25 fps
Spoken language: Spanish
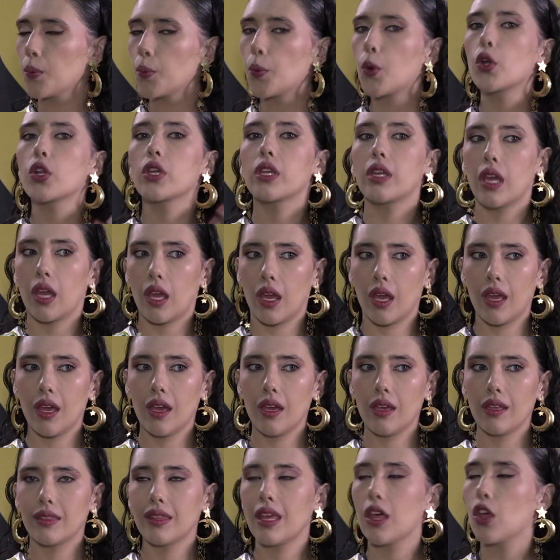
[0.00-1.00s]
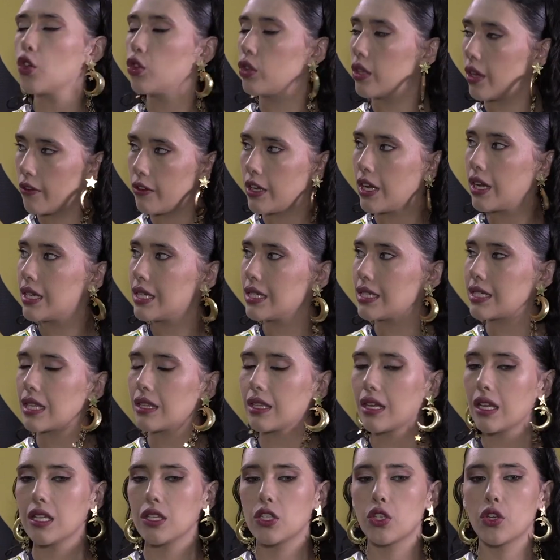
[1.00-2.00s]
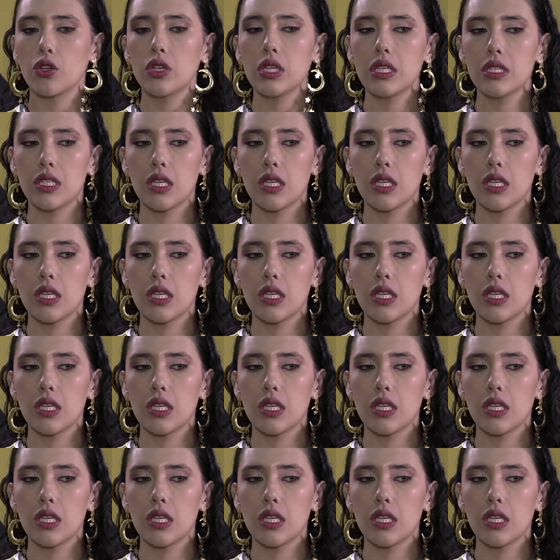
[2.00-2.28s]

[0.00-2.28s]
¿Por qué? ¿De dónde viene esta tradición?